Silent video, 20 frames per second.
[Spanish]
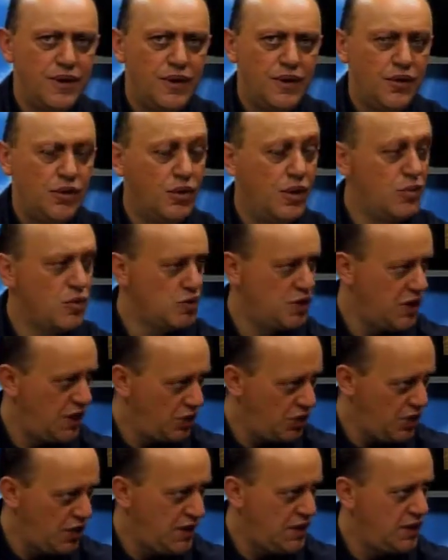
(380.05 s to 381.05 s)
lo hemos
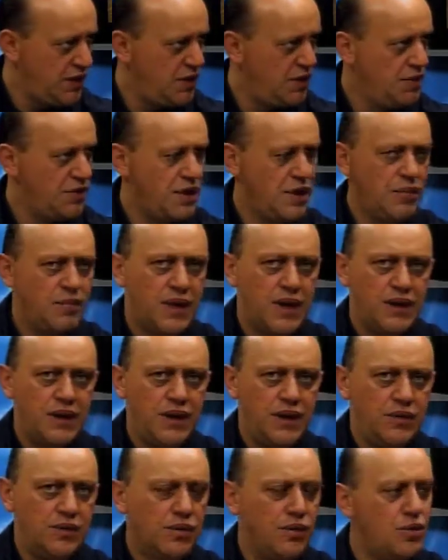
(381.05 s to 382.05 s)
hecho al interior del
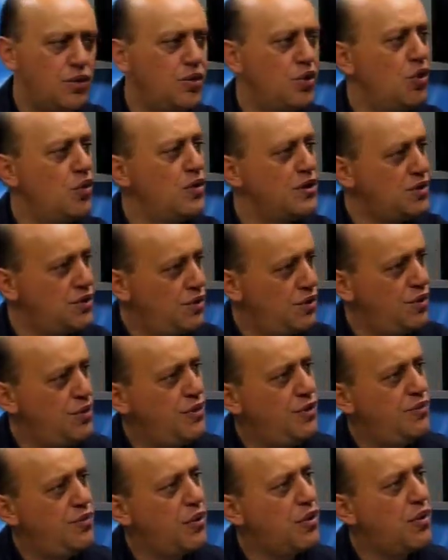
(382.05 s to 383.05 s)
partido, yo lo
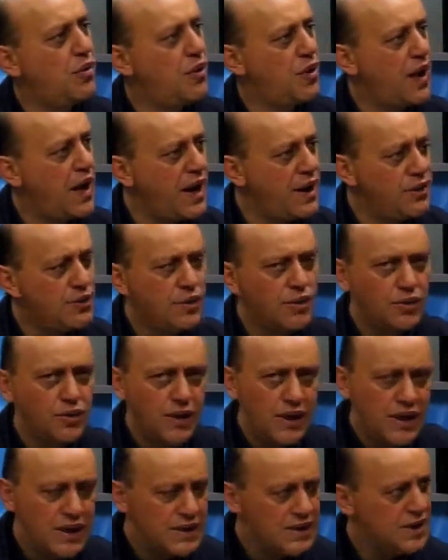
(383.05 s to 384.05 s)
estoy provocando en
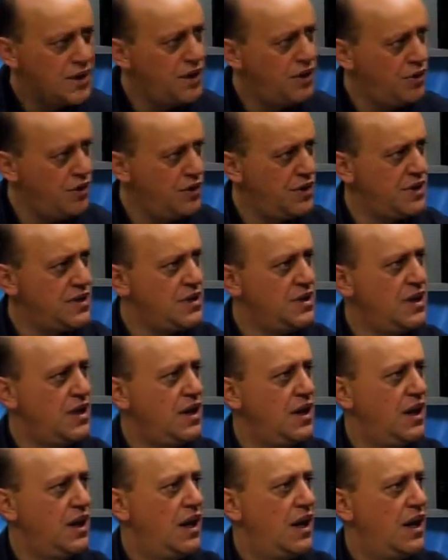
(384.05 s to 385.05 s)
todas las regiones
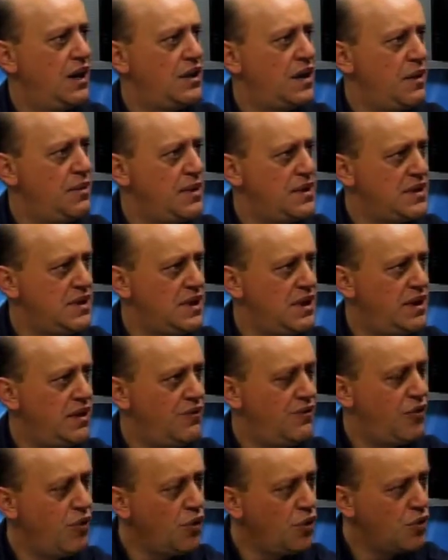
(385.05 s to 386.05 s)
a través de
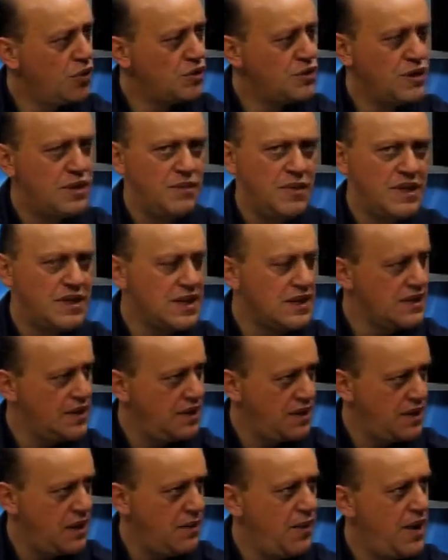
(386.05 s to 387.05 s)
foros, de mesas de
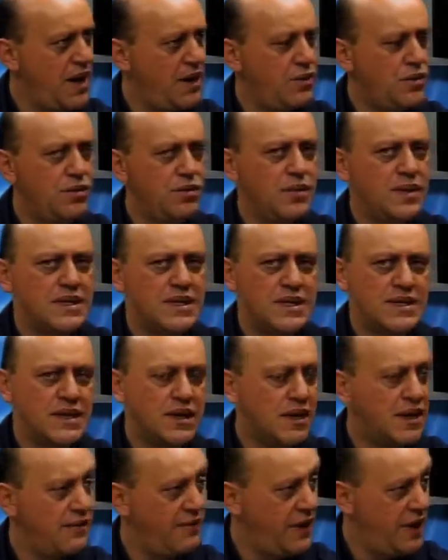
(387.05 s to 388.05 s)
trabajo, mesas
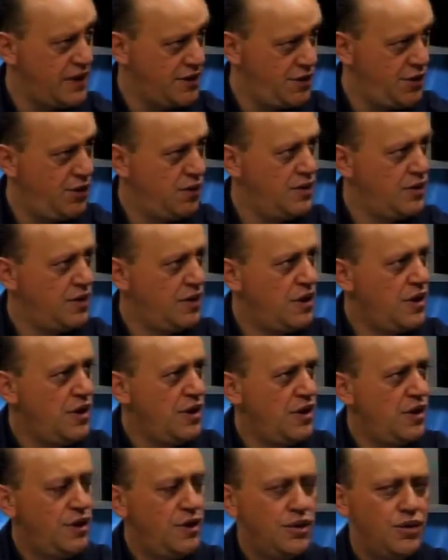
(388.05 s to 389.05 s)
de reflexión,
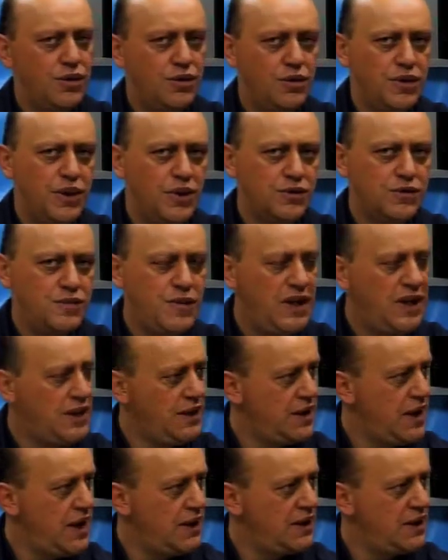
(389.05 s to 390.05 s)
donde los
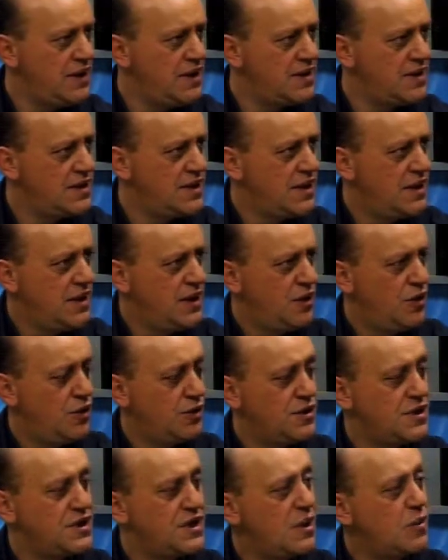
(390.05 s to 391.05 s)
militantes
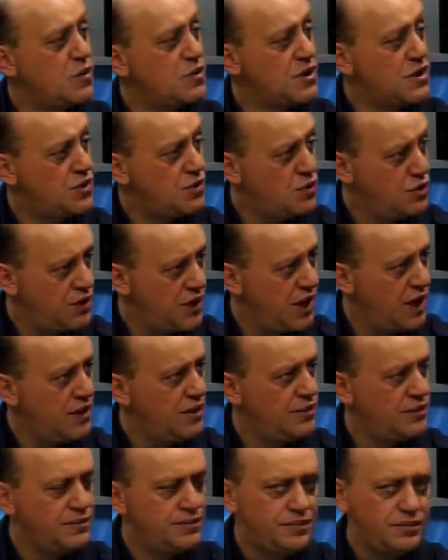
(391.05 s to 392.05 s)
los estamos
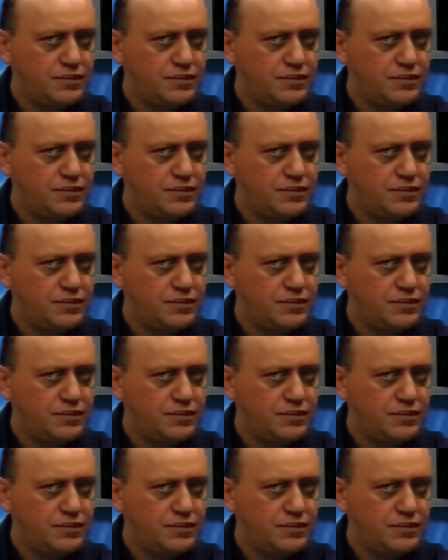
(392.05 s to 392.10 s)
escuchando,